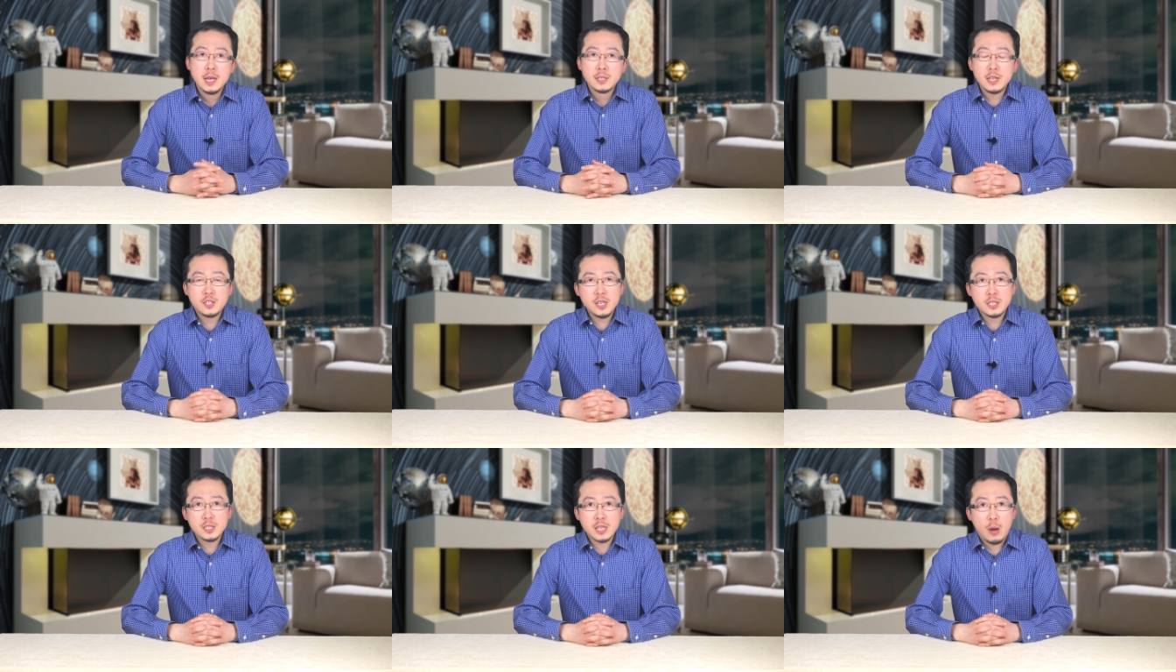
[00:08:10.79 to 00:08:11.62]
在这
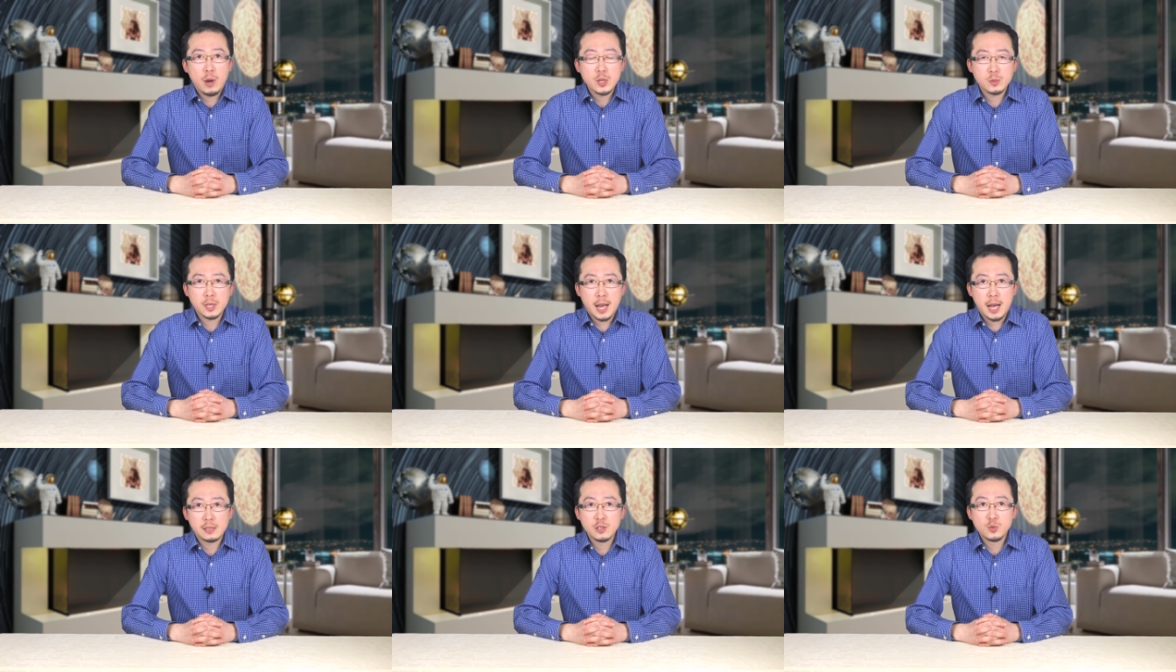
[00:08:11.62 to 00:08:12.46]
次谈话中呢，
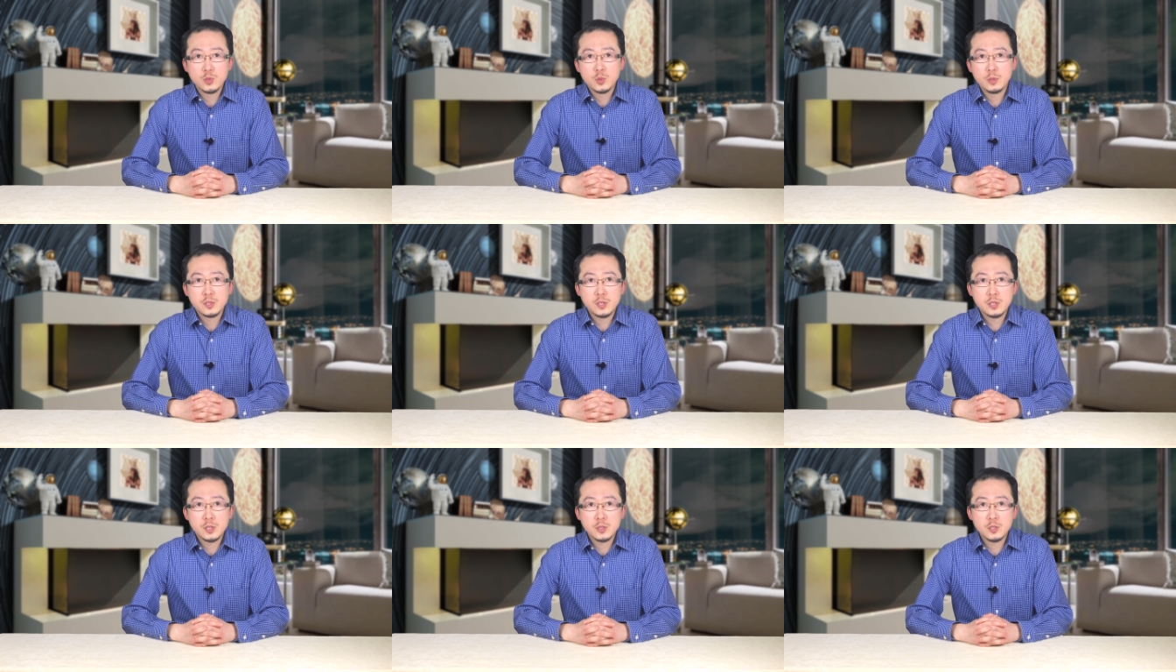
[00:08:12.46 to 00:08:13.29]
卡特说出了这
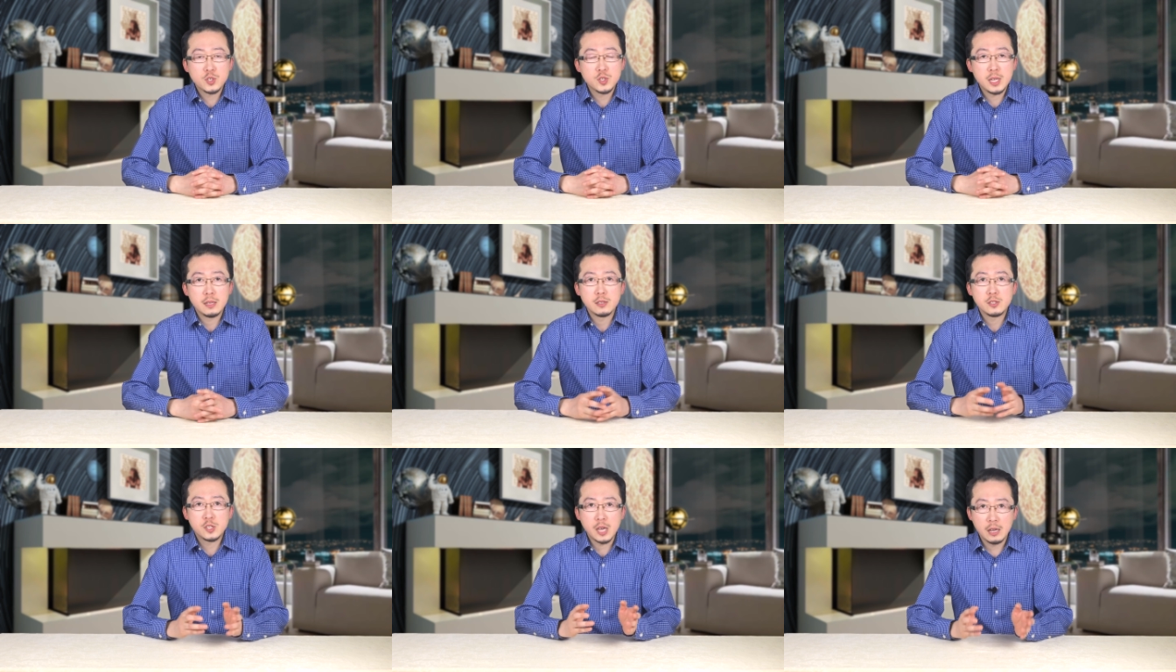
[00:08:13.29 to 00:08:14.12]
次事件的
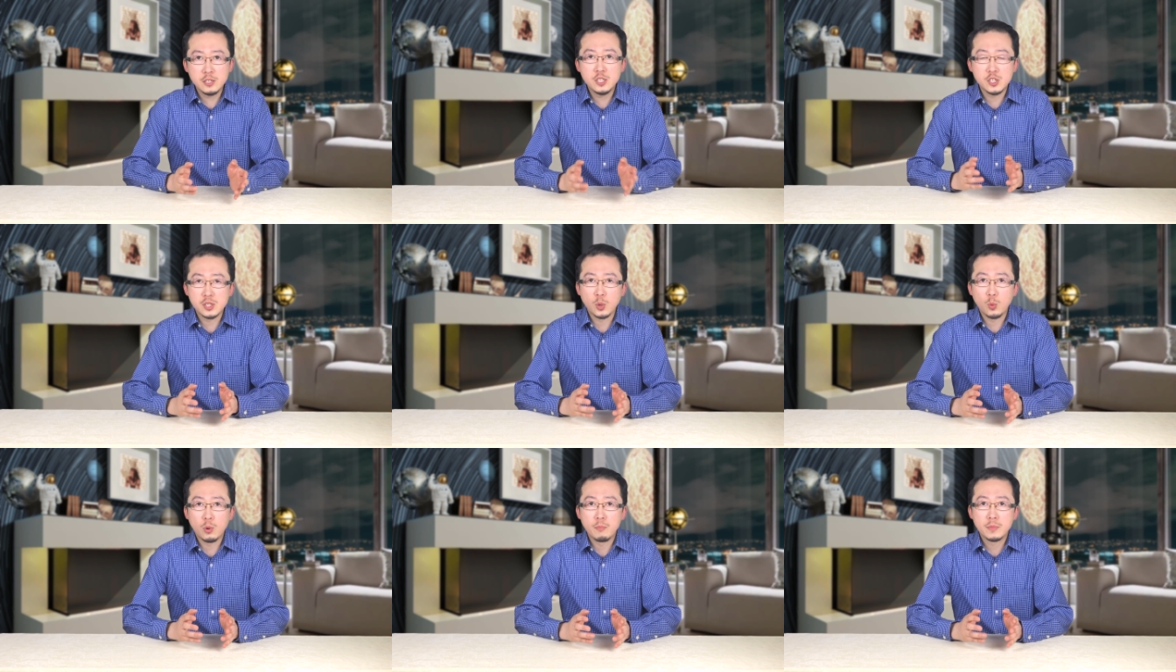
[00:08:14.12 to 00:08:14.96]
详细经
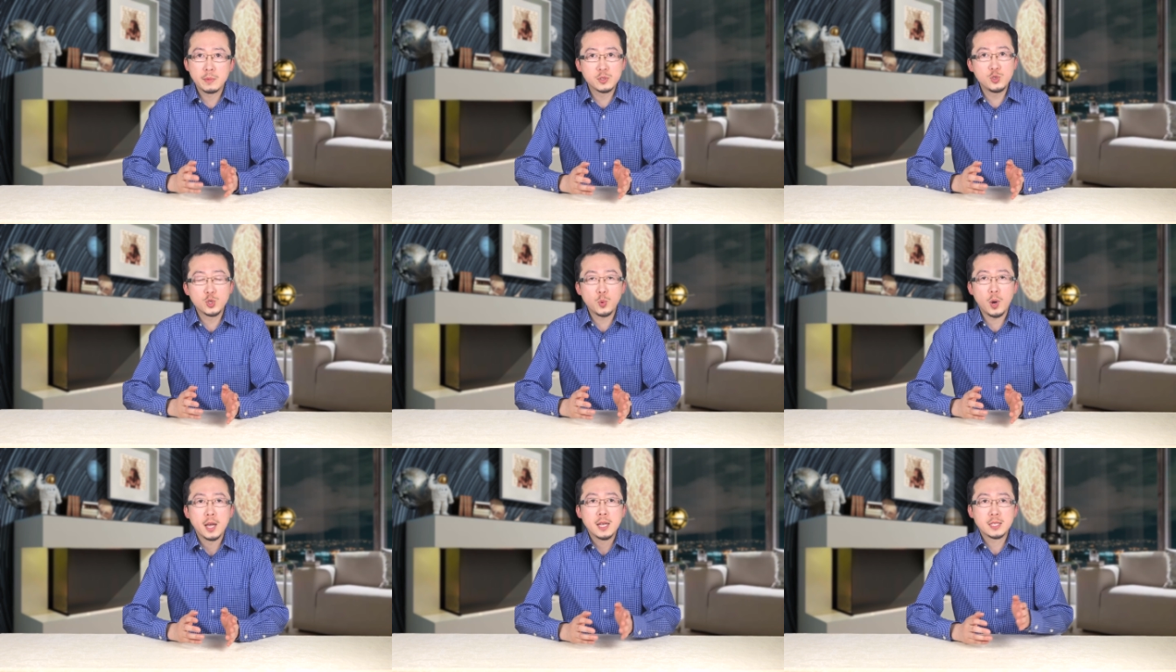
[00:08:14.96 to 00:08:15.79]
过。那么据说
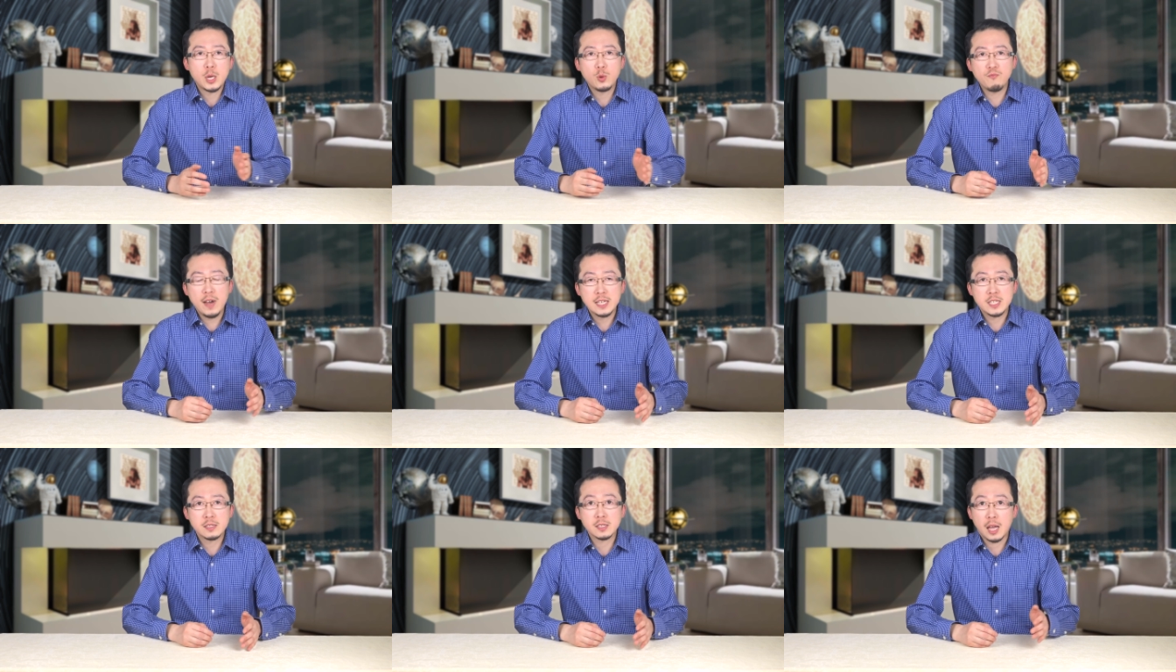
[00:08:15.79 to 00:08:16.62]
啊，在与外
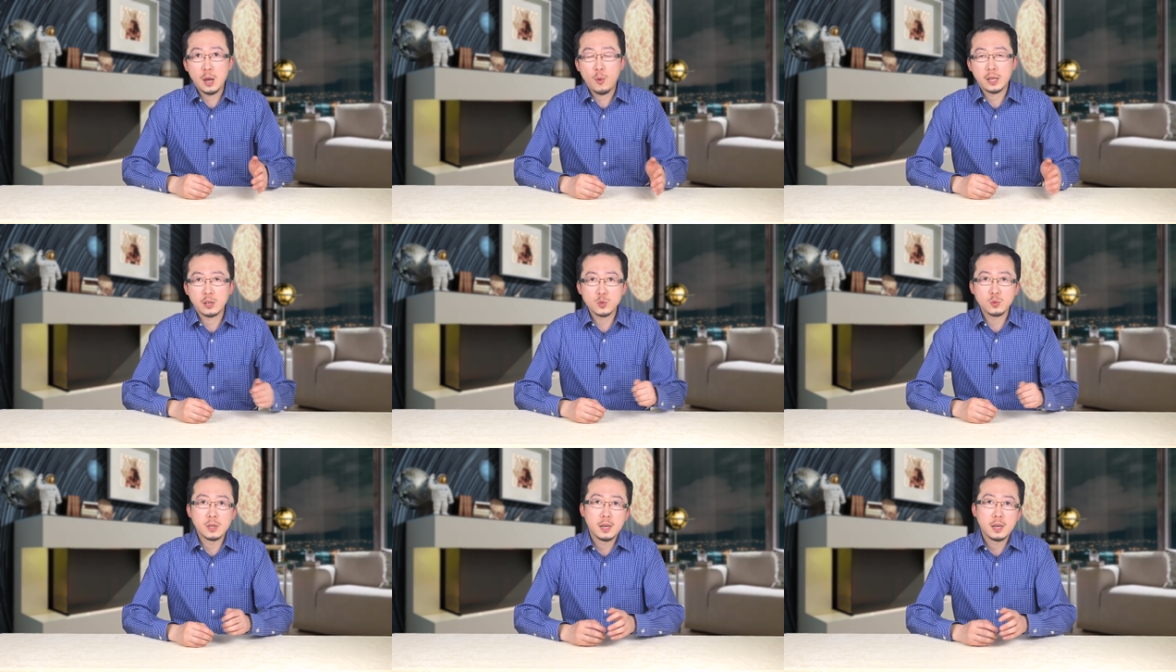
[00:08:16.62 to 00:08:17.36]
星人的谈话当中呢，